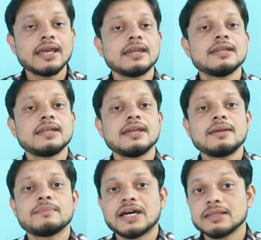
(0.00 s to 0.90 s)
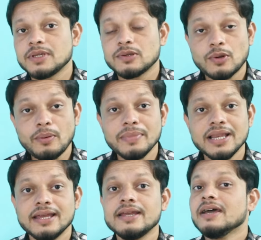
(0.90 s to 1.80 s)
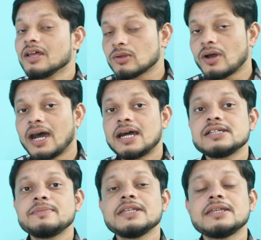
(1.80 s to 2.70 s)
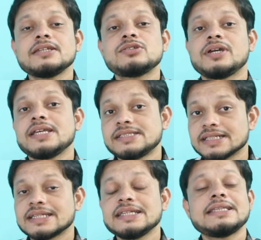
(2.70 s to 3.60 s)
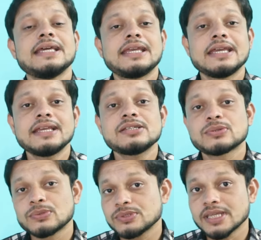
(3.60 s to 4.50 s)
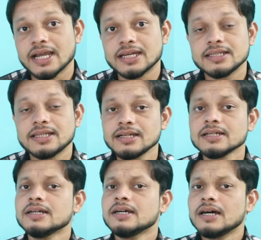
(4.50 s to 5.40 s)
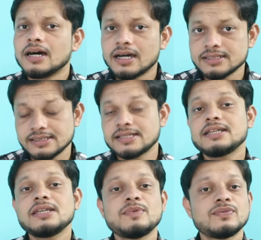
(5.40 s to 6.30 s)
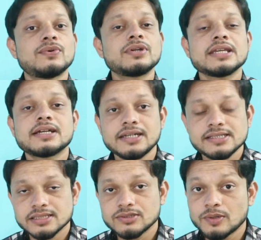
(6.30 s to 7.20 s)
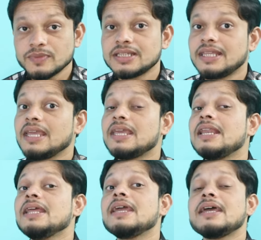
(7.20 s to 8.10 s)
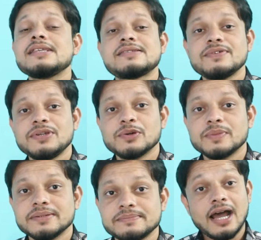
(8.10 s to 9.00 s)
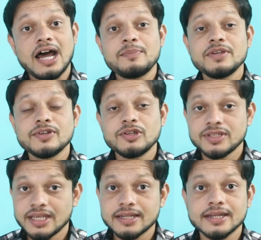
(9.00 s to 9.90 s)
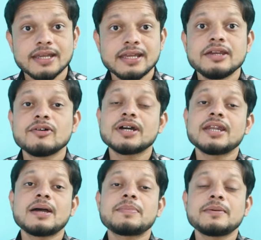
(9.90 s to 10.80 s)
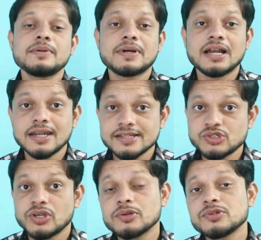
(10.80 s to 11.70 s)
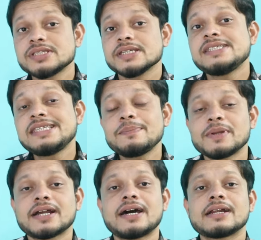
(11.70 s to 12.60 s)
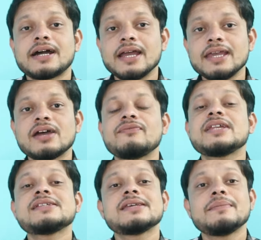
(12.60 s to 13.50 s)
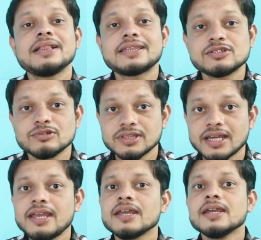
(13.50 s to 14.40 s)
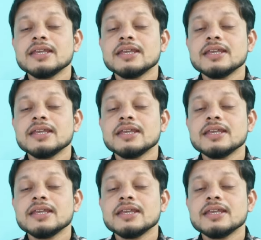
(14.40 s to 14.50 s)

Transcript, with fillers: हेयर इनके बाद में इनको मिले तो आज हम इनकी जो है जर्नी देखेंगे शुरू से आखिरी तक जैसा कि बिफोर की कंडीशन तो हमने देख ही ली है इस वीडियो में आप ये वीडियो देख रहे हैं अगर आपका भी बार्नेस जो है कुछ इसी प्रकार का है या फिर इससे मिलता जुलता है